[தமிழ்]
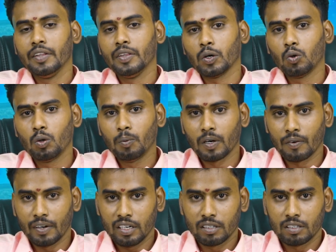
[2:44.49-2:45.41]
இந்த குரு
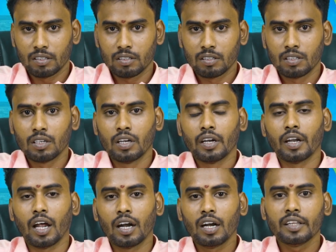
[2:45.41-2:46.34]
பகவான்
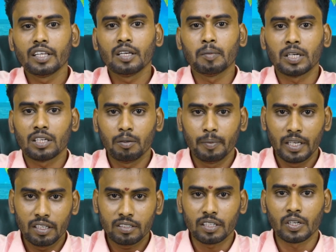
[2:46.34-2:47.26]
நல்லதை
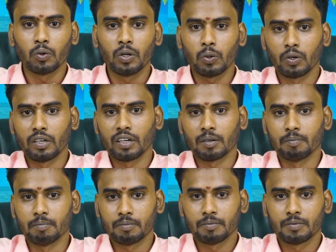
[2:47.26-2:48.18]
மட்டுமே செய்யக்கூடிய ஒரு கிரகம்